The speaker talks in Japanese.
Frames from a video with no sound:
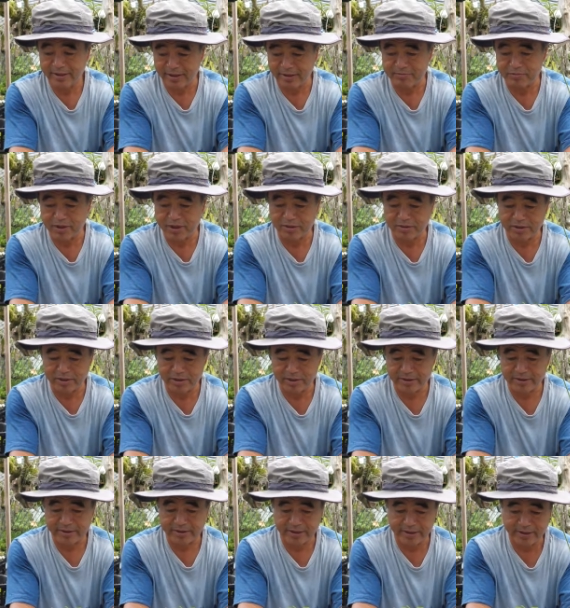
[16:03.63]
はい、ピラルディ
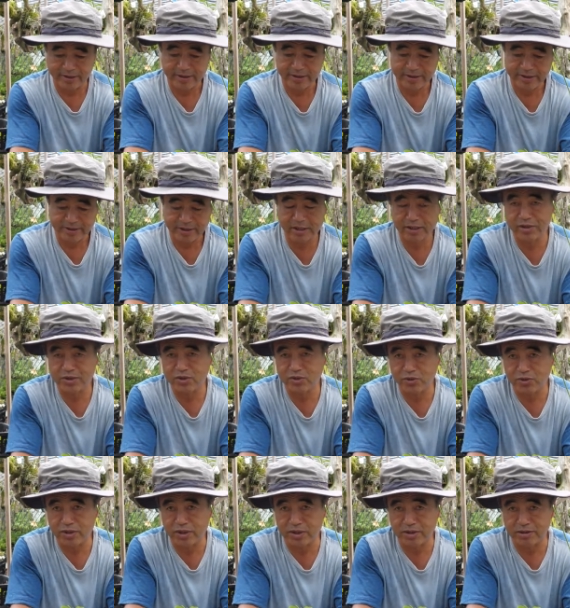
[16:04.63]
えー、ぜひ
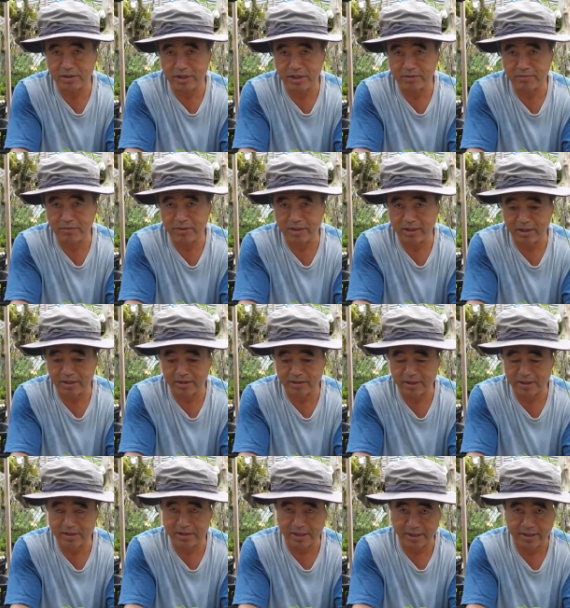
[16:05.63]
挑戦してみてく
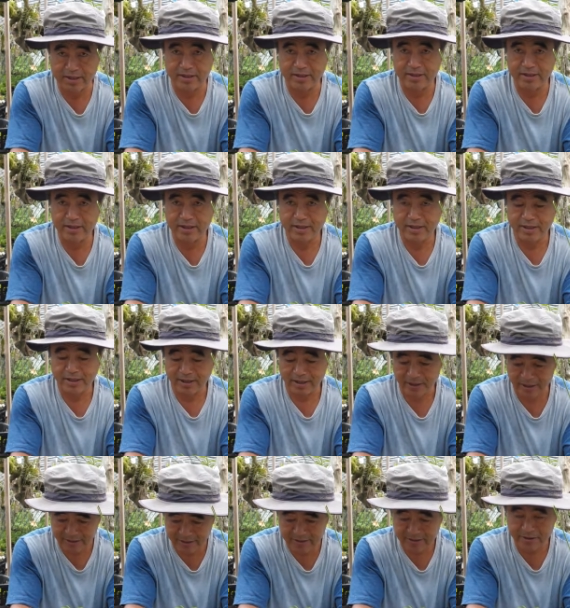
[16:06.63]
ださい。
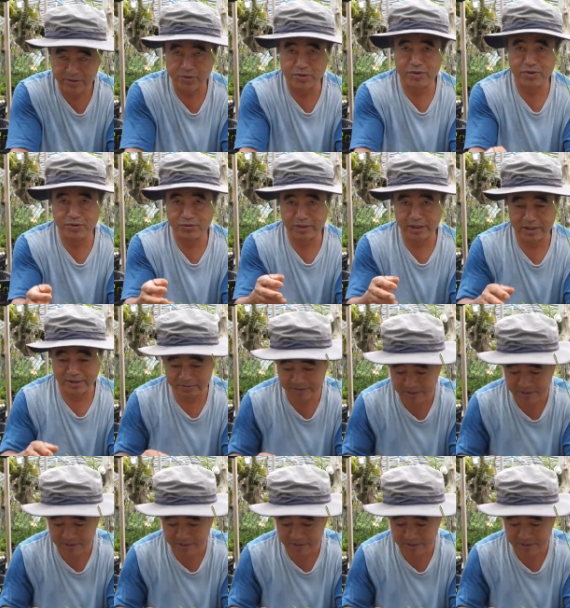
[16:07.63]
はい、よろしくお願いし